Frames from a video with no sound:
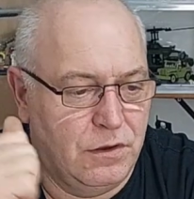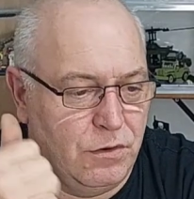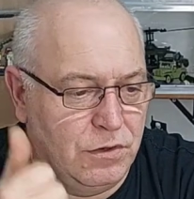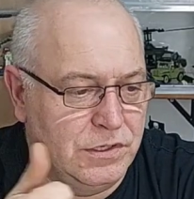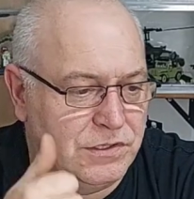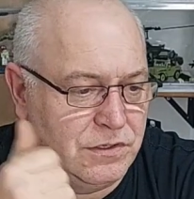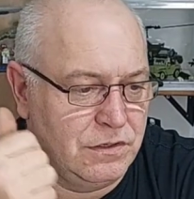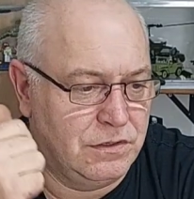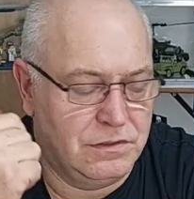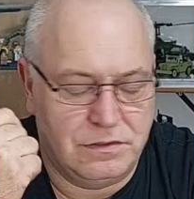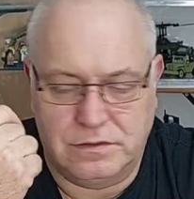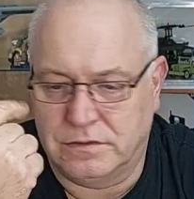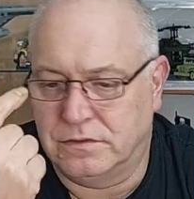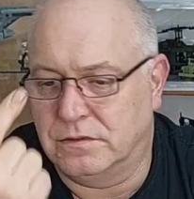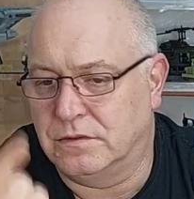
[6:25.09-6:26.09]
Häuser,
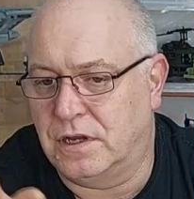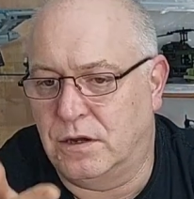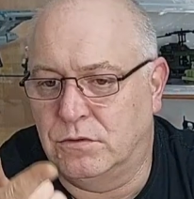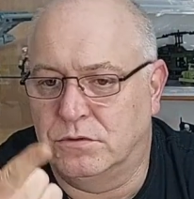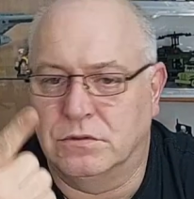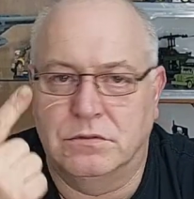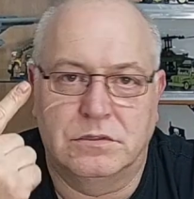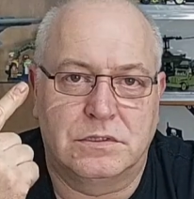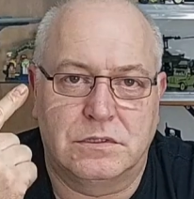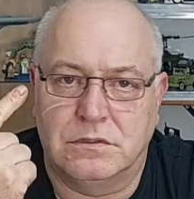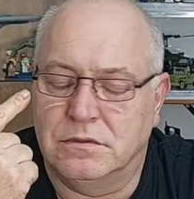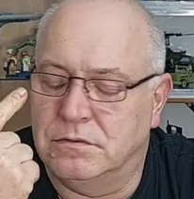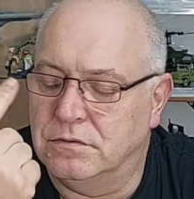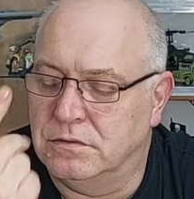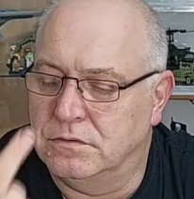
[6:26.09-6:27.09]
Autos,
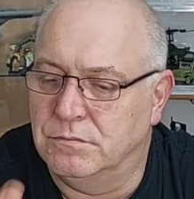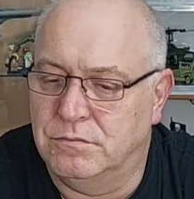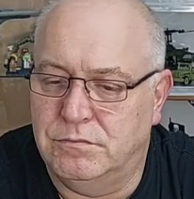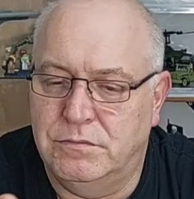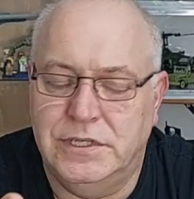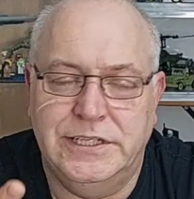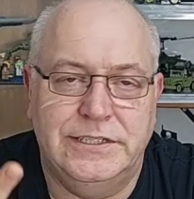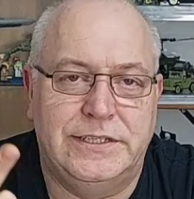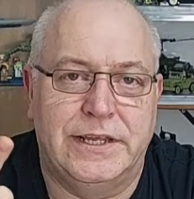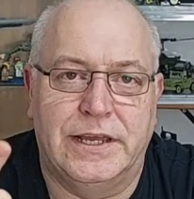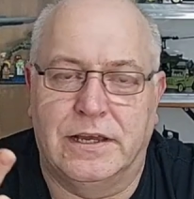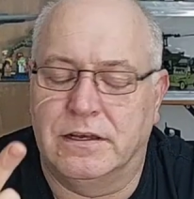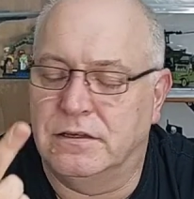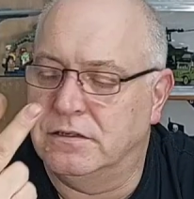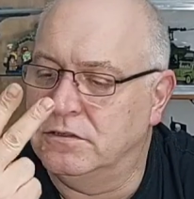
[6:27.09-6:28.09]

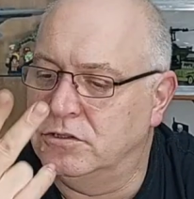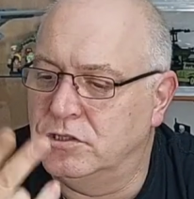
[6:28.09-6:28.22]
Militär,